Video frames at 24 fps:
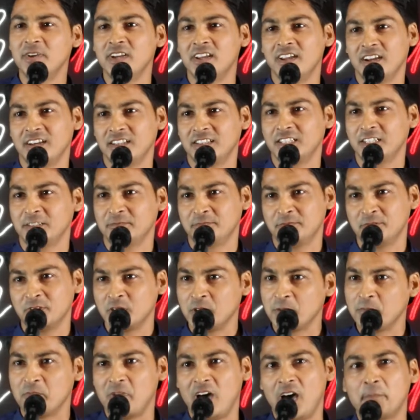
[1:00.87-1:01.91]
बेअदब
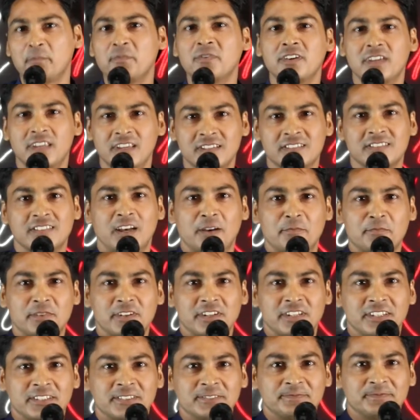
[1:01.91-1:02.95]
बाप के
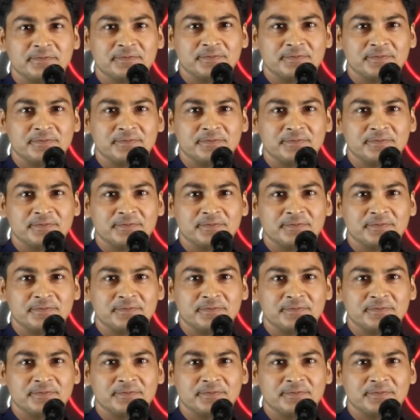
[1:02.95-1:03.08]
सामने